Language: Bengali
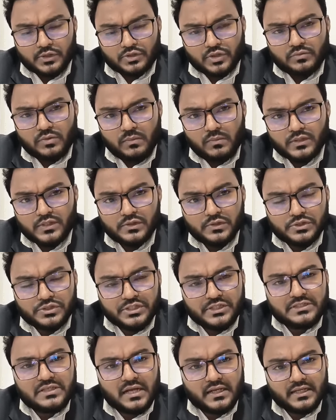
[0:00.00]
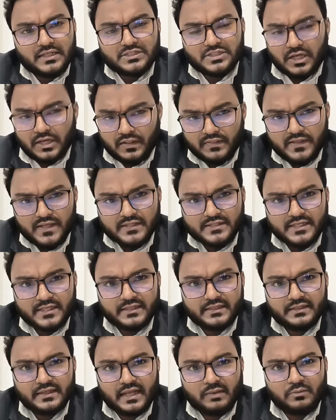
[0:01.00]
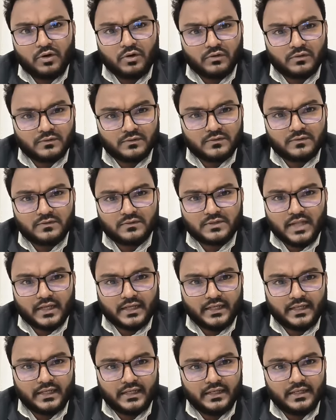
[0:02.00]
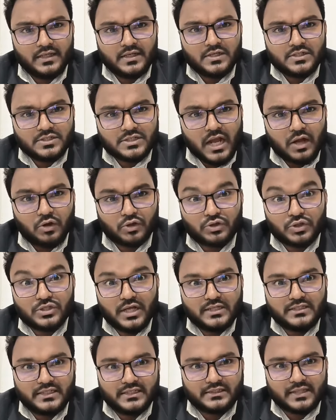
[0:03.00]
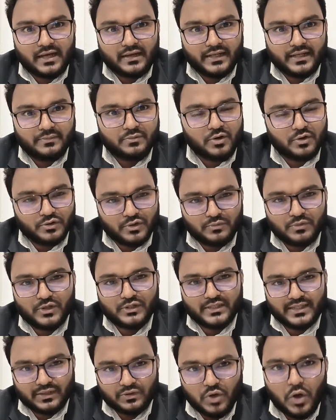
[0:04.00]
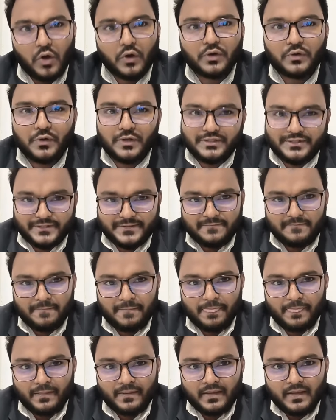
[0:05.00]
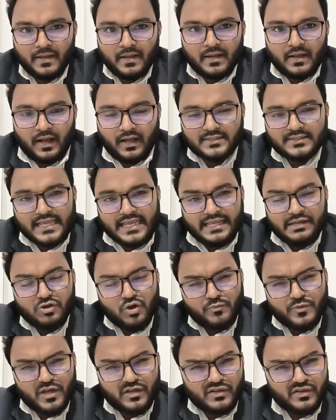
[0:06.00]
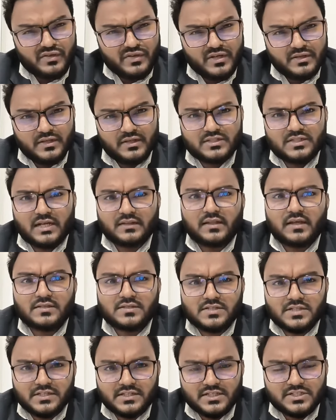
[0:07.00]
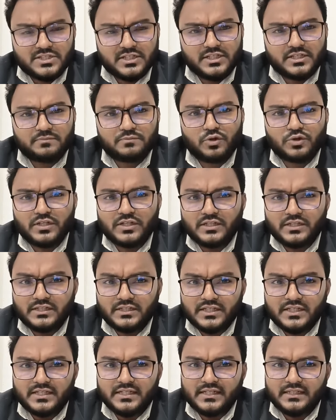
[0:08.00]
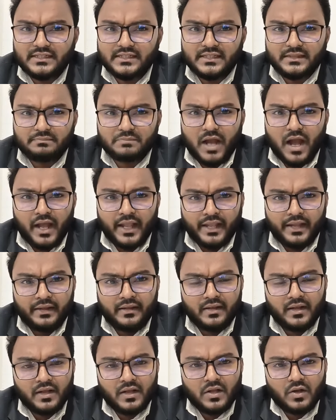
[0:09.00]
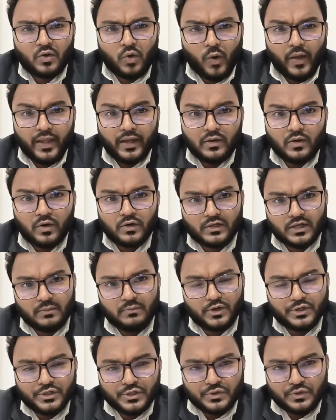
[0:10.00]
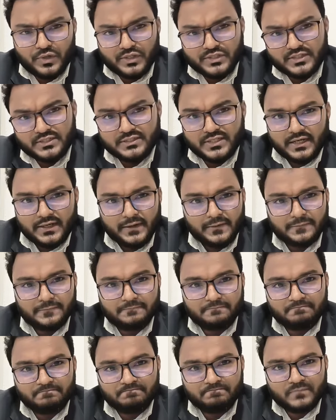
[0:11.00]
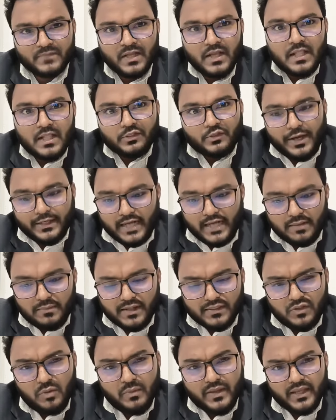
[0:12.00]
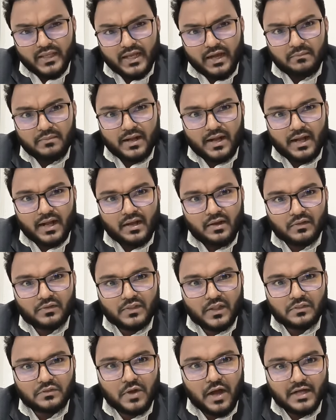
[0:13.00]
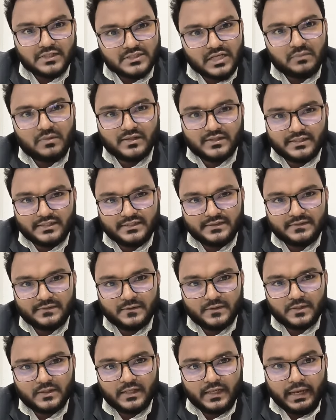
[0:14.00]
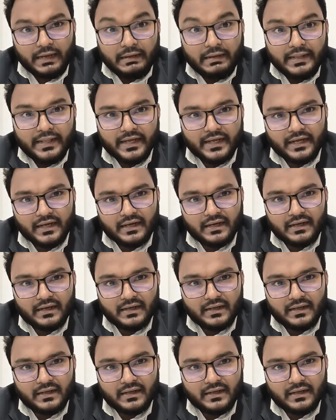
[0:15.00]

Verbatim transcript: ডক্টর মোহাম্মদ ইউনুসের ডাকে সাড়া দিয়েছেন এবং তাকে স্বাগত জানিয়ে তার এই বক্তব্যকে তারা গ্রহণ করেছেন আজকে ইউরোপীয় ইউনিয়নের সাতাশটি দেশের প্রতিনিধিদের নিয়ে তিনি প্রায় কয়েক ঘন্টা বৈঠক করেছেন টানা তো এটার মাধ্যমে আমরা অত্যন্ত আশাবাদী ইন্ডিয়া